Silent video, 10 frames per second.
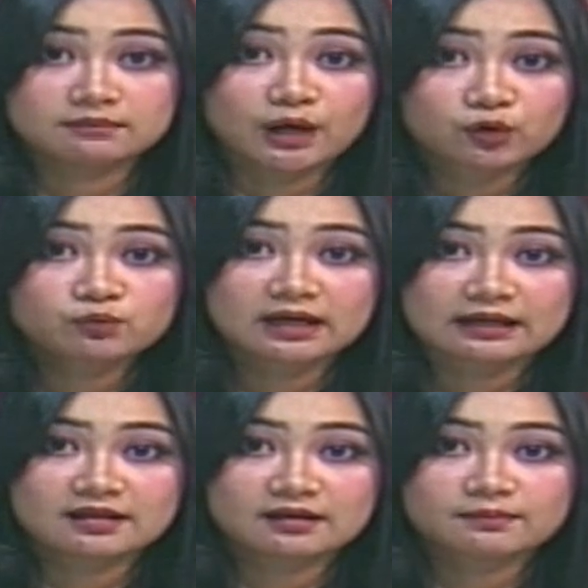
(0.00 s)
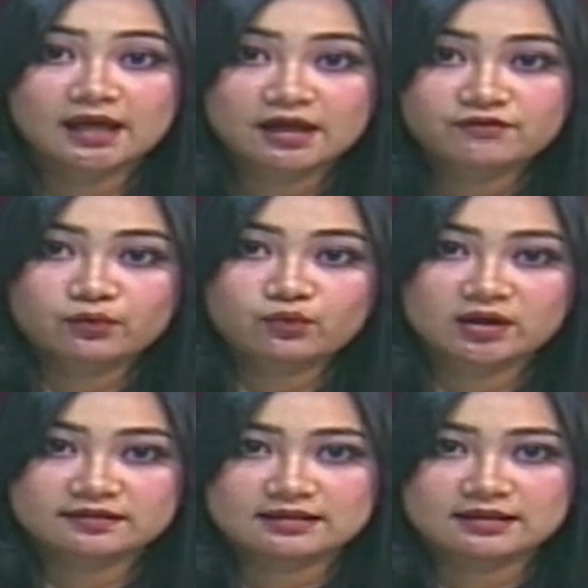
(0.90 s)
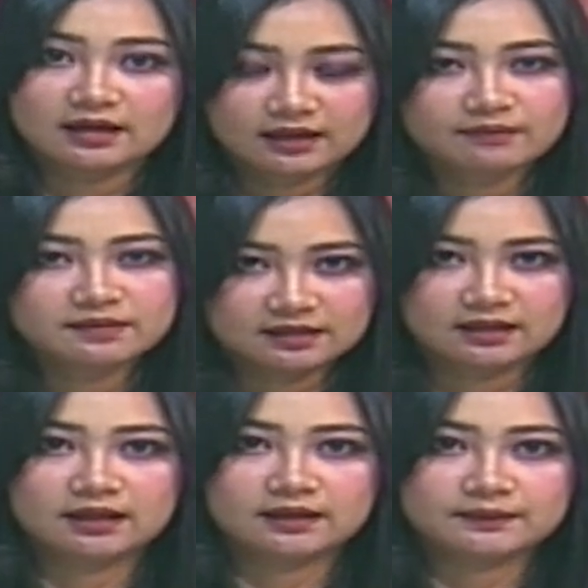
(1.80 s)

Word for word: baru berhasil mengevakuasinya Kamis ini.